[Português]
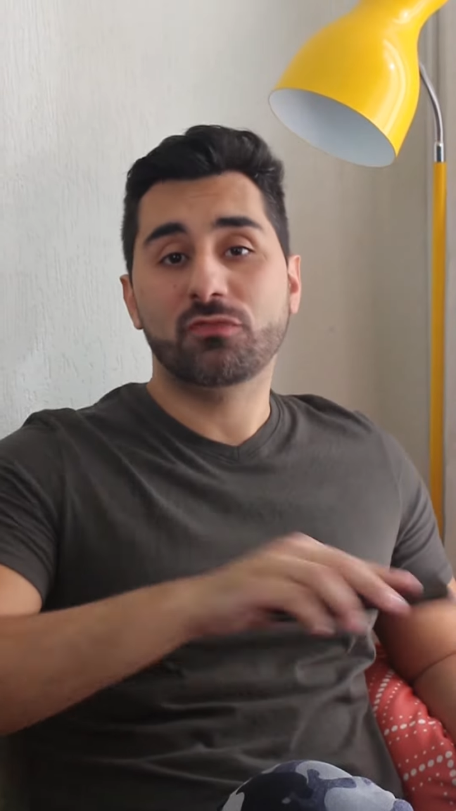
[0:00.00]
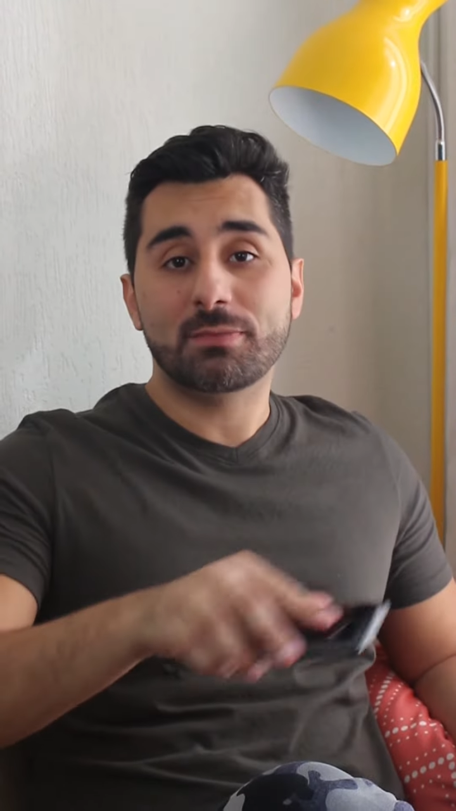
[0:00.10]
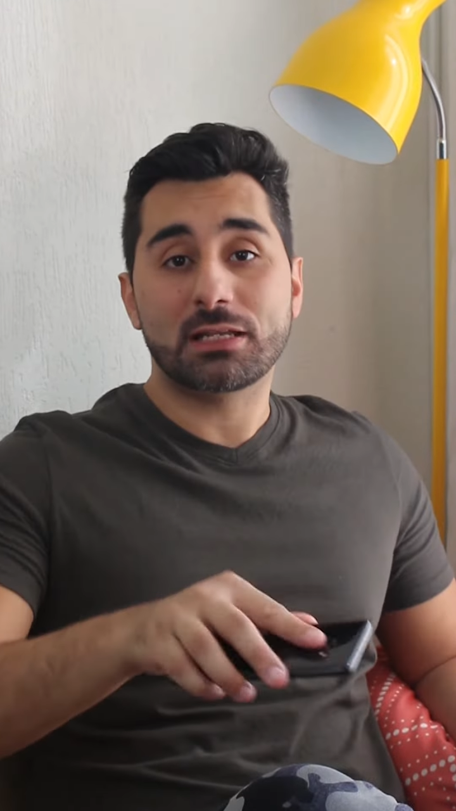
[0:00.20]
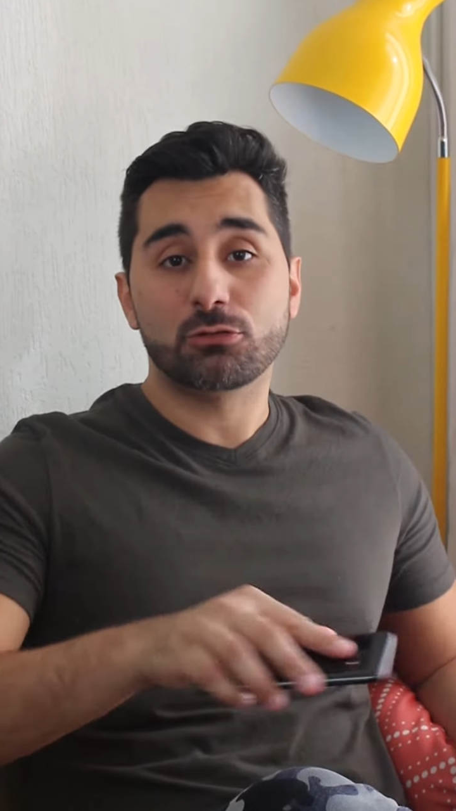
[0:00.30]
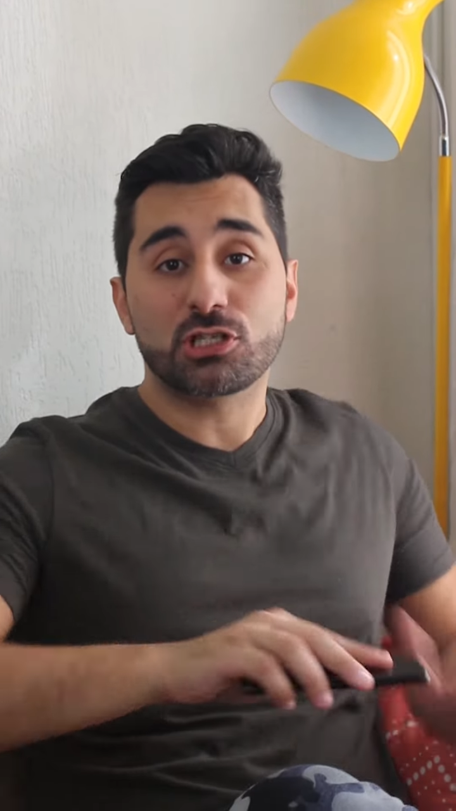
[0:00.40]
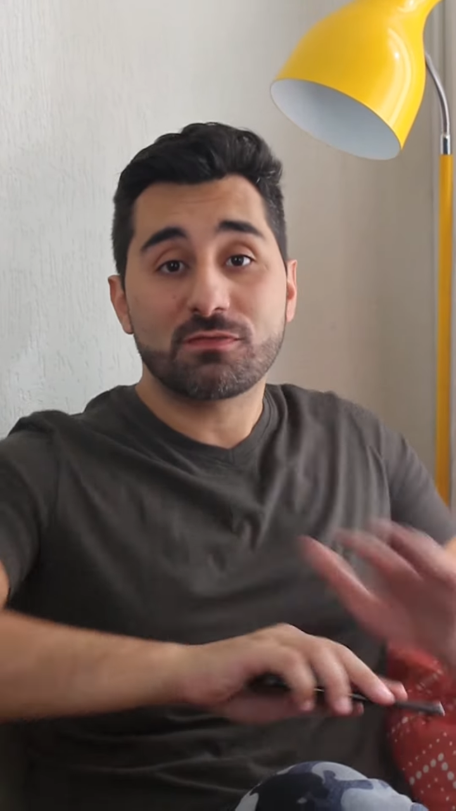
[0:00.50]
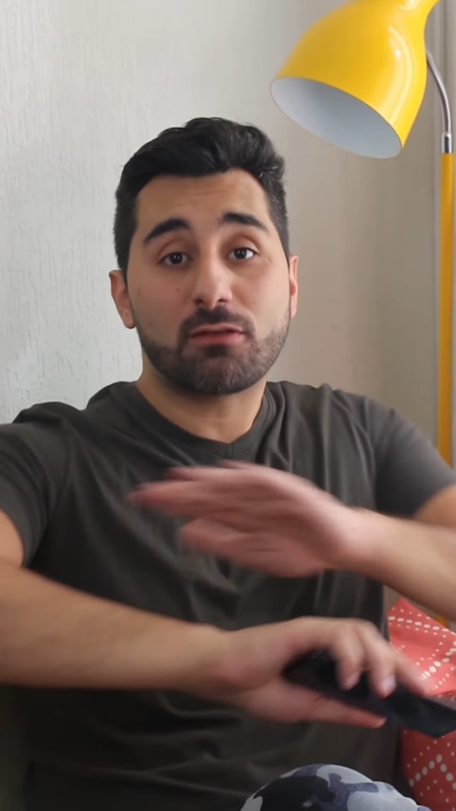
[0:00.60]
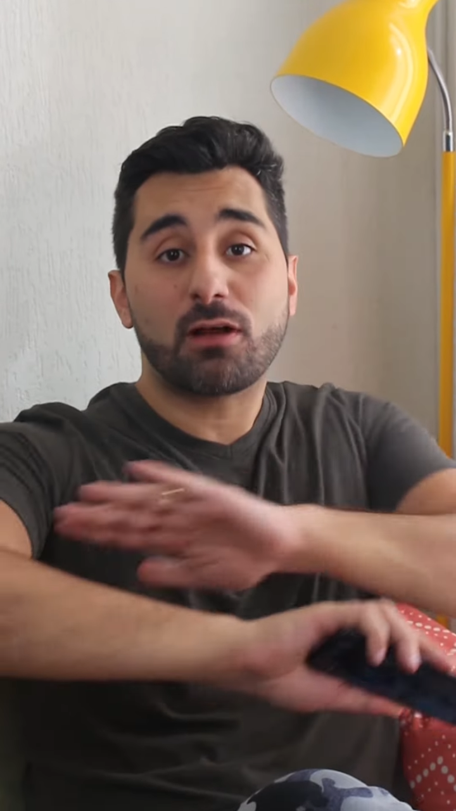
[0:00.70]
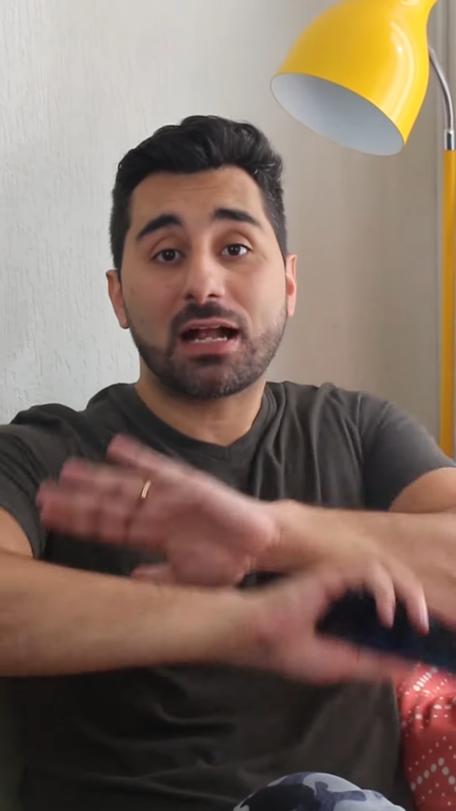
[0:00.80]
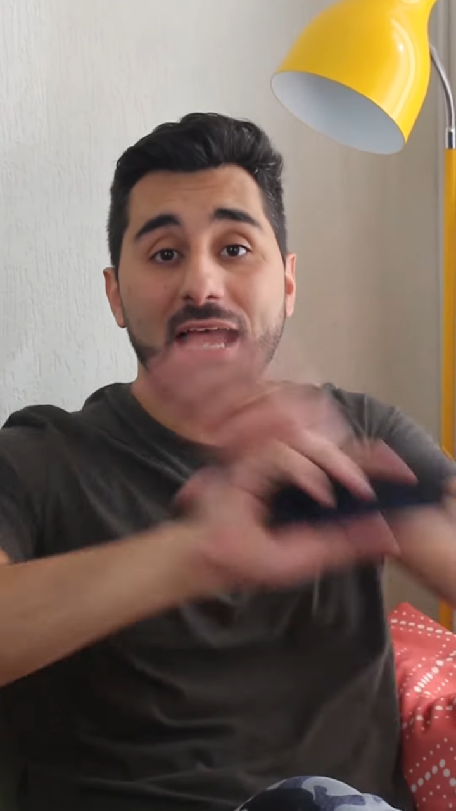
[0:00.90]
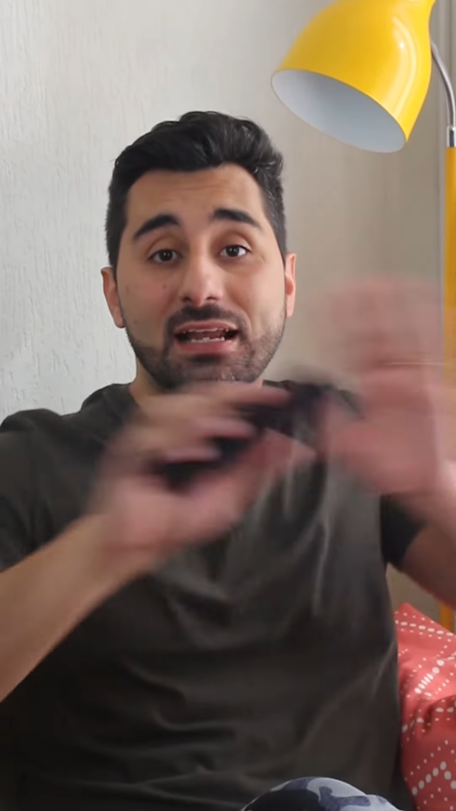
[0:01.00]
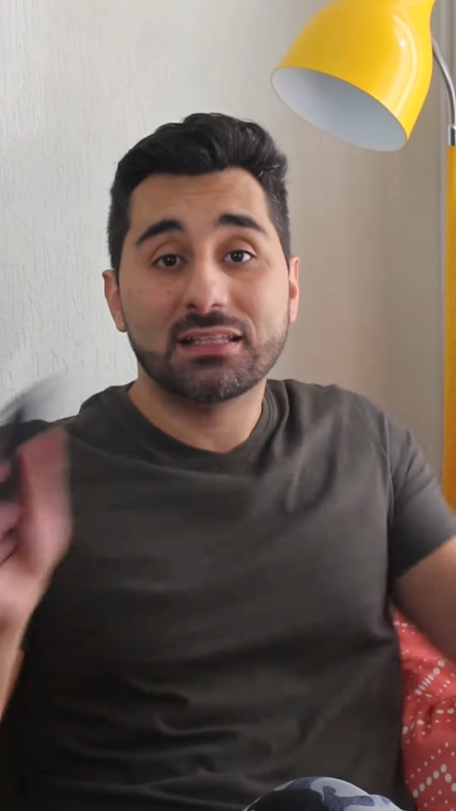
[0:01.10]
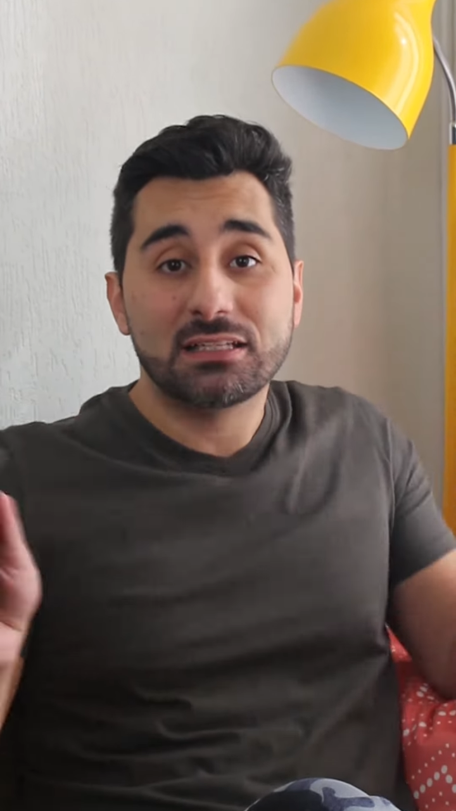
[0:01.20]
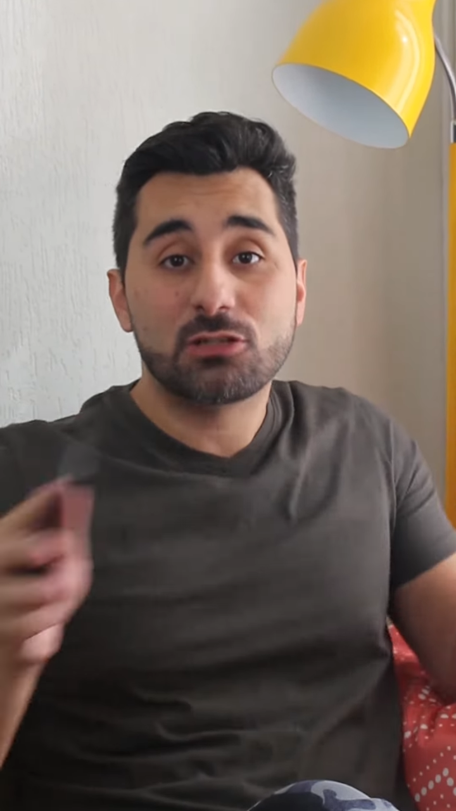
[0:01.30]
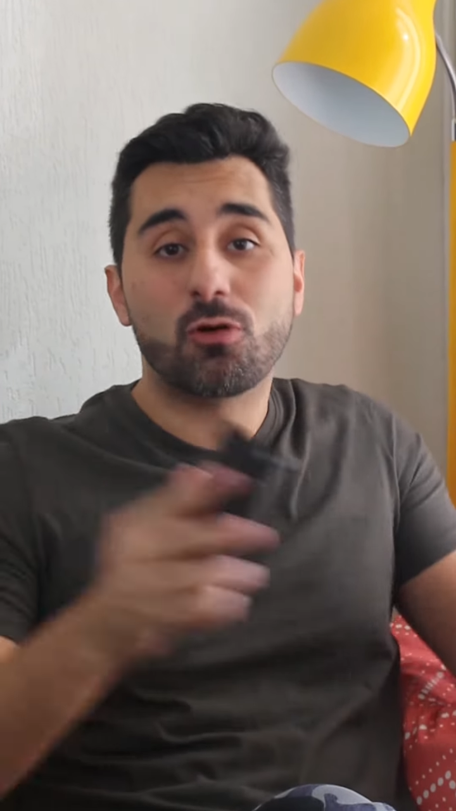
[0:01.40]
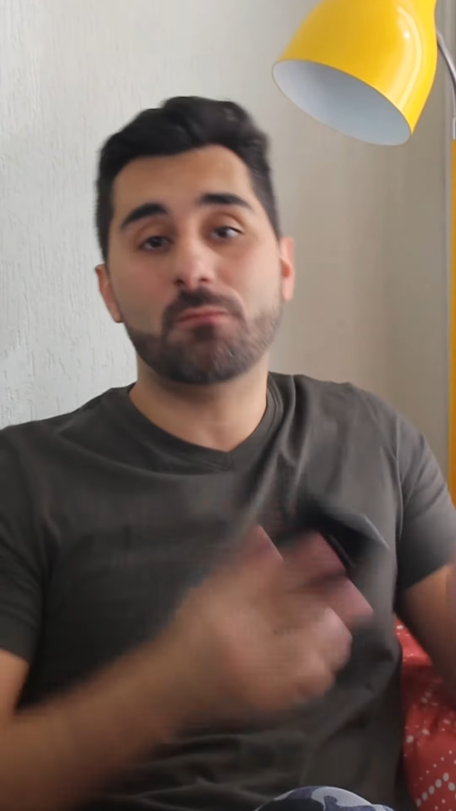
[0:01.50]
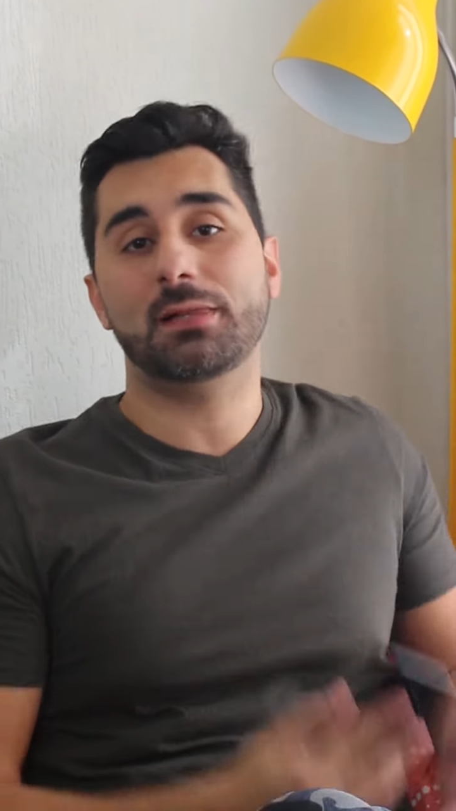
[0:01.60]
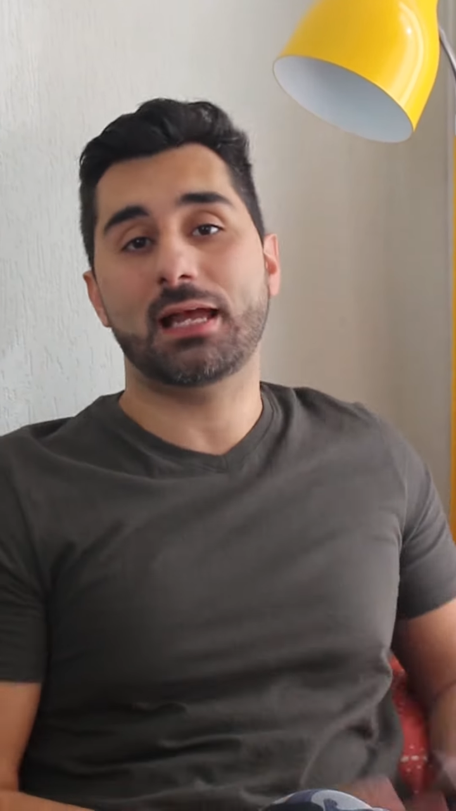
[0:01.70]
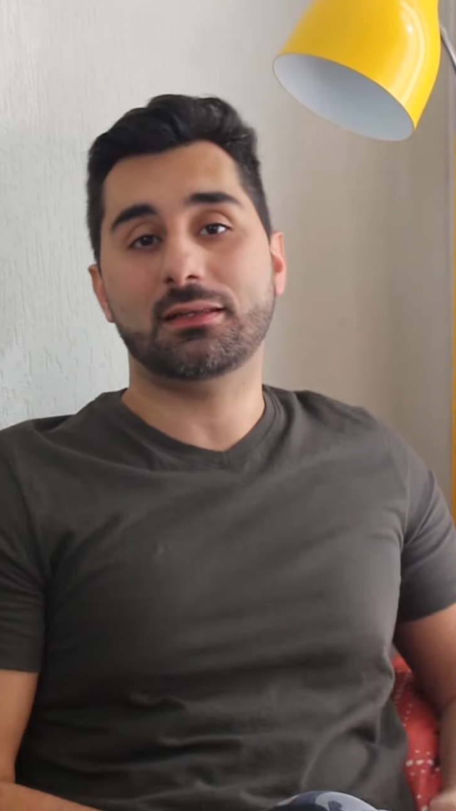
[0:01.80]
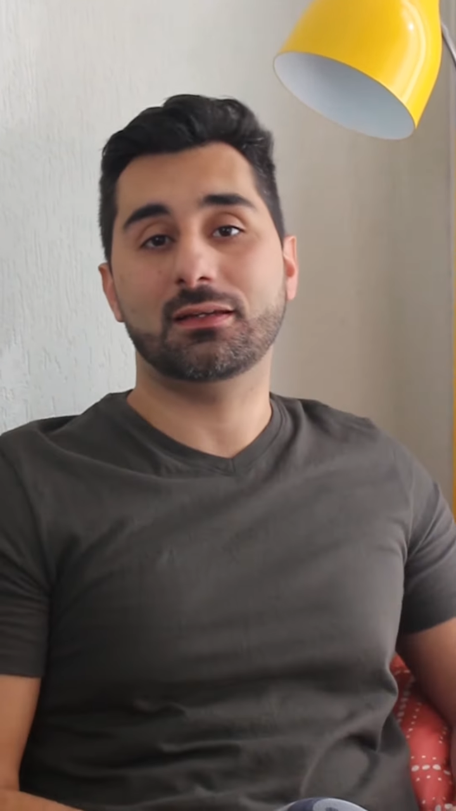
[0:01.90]
vibrador tiver com a carga dele
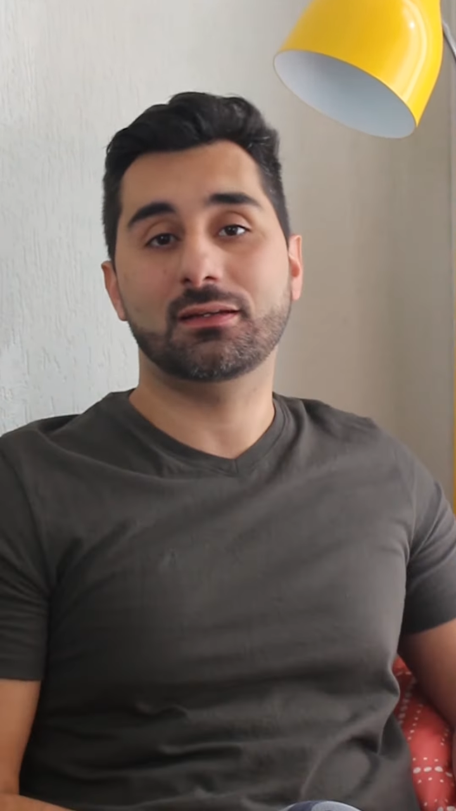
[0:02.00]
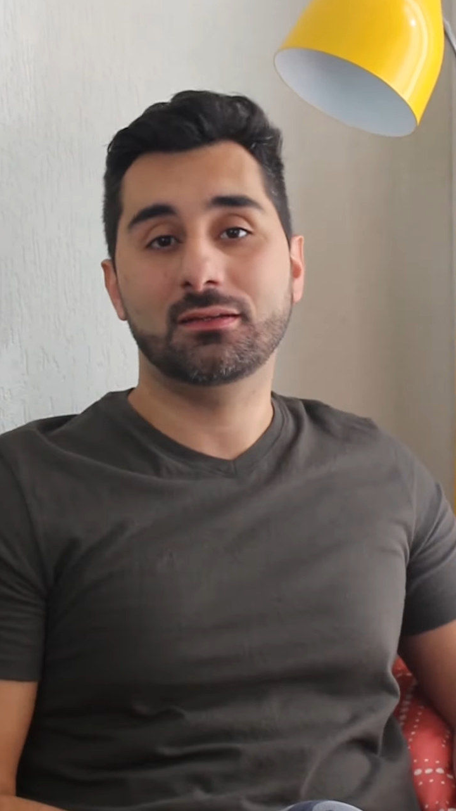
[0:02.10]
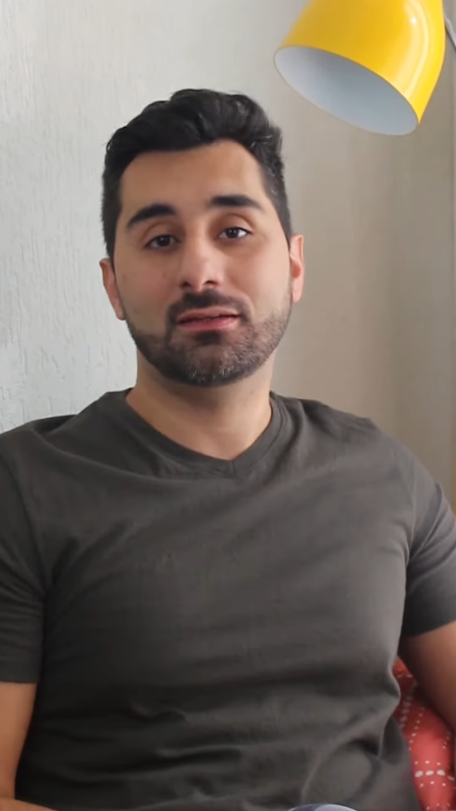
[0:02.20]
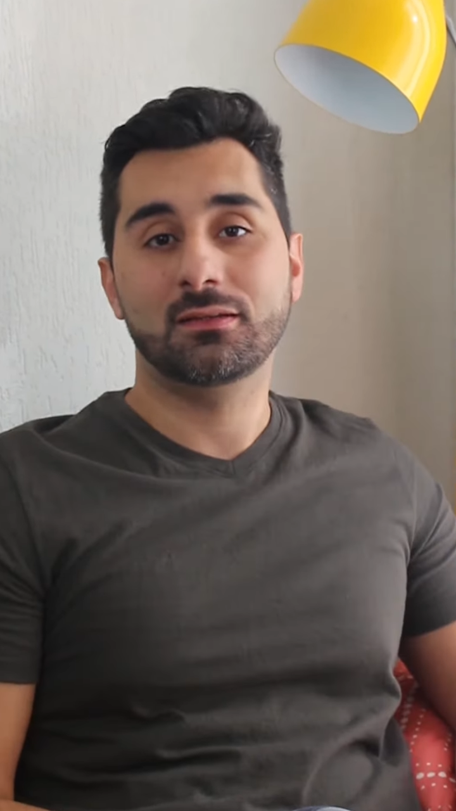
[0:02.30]
completa.